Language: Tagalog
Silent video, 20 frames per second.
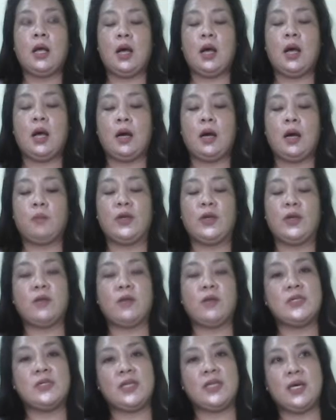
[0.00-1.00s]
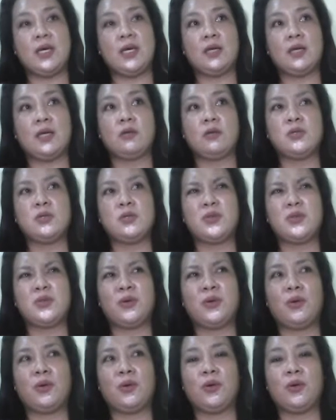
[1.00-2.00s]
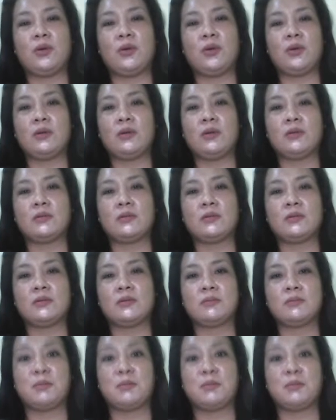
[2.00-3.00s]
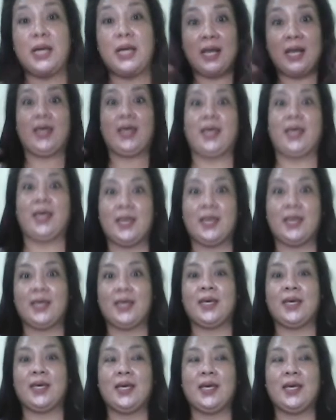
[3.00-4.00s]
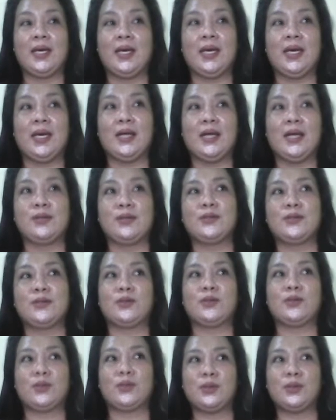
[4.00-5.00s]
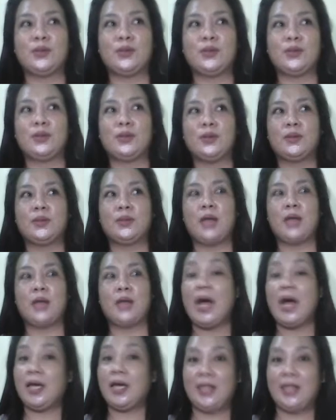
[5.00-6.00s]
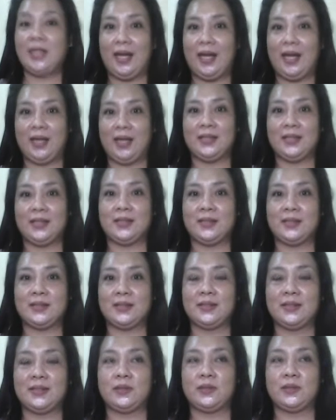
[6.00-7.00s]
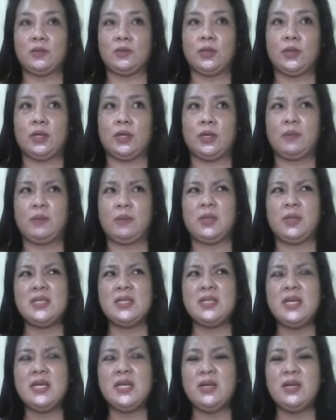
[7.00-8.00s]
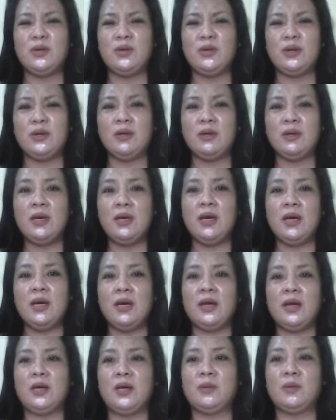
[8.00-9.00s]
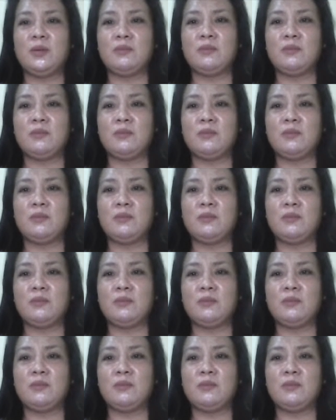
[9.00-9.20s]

um, when I was a kid gusto ko malaki gusto ko akin lahat okay kasi ganun ang um,